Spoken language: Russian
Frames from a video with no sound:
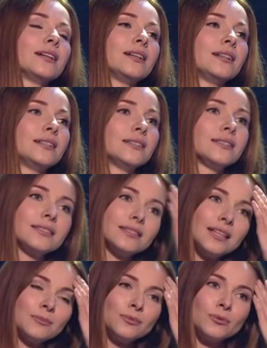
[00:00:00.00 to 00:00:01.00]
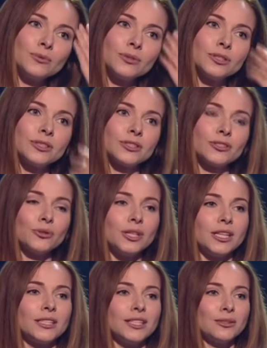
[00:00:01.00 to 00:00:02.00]
к тому, что
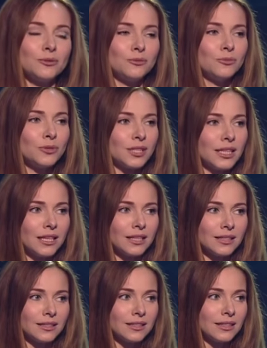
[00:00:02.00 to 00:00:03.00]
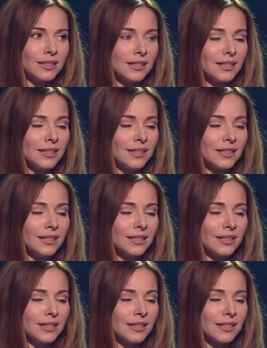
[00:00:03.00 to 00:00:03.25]
я делаю в музыке,